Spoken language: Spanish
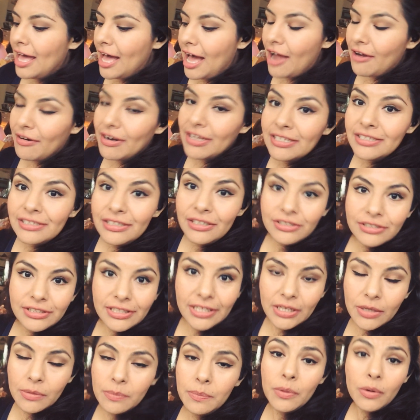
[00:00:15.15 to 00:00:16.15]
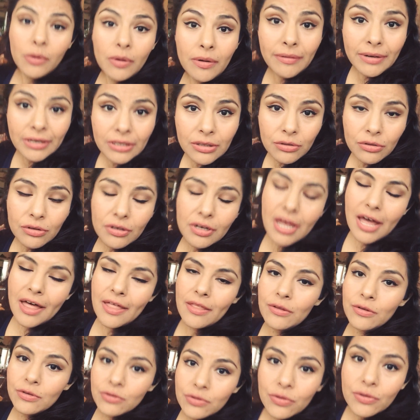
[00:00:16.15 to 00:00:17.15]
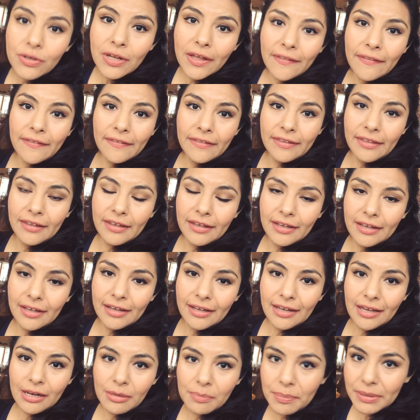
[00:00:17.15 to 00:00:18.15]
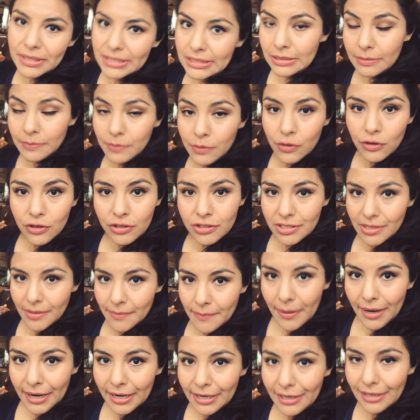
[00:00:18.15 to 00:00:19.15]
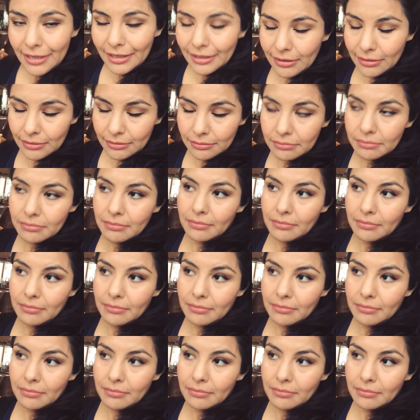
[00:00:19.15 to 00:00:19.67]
Ahora sí los dejé un poco abandonados durante el principio de semana.